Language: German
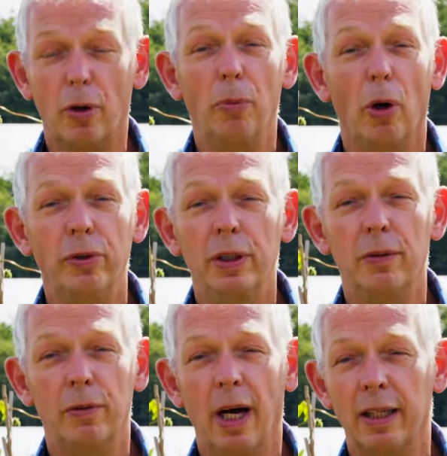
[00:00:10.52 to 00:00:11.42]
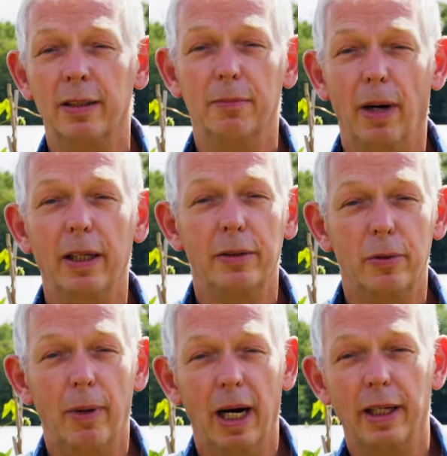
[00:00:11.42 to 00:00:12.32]
kommt häufig die Frage, meine
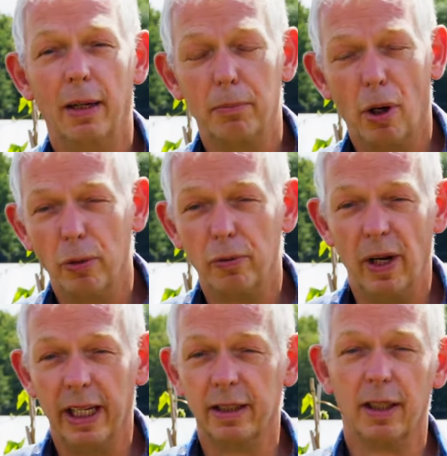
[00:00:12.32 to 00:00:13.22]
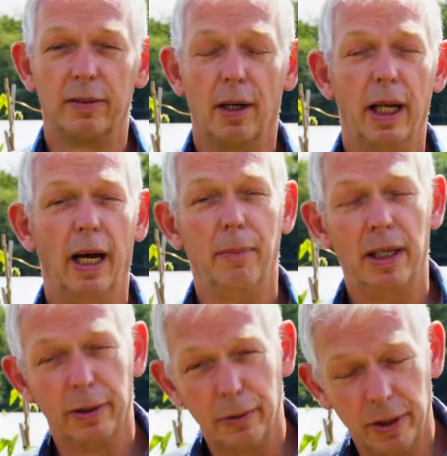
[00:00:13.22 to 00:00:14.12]
Tomaten haben braune Flecken. Das kann
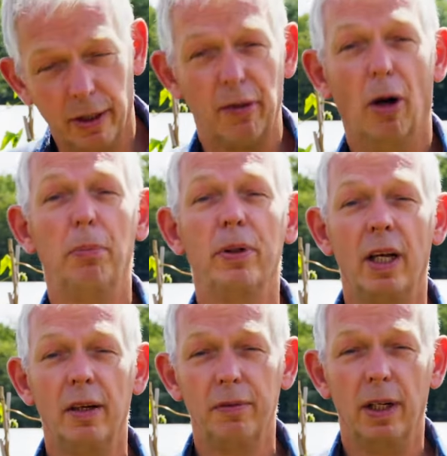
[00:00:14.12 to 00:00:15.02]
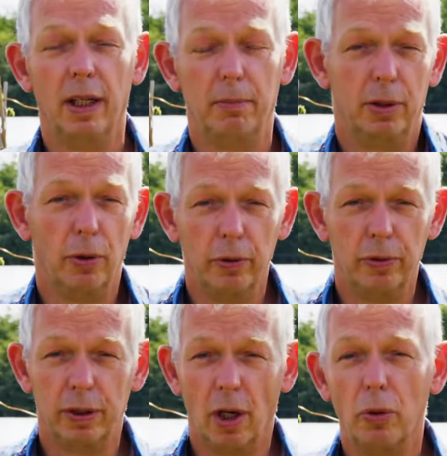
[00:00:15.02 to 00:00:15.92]
einmal natürlich das Laub betreffen, dann hat man
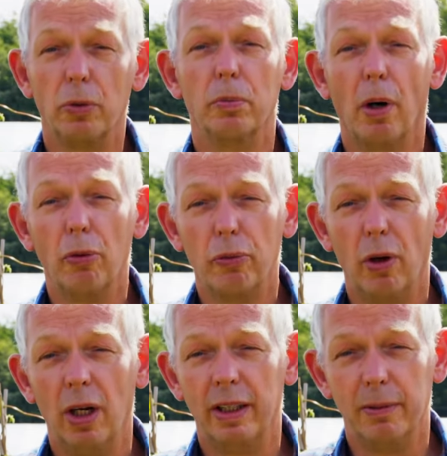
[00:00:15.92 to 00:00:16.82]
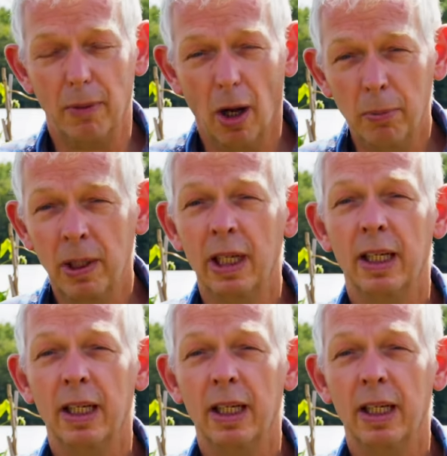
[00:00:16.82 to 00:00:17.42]
häufig Kraut und Braunfäule an dem Laub.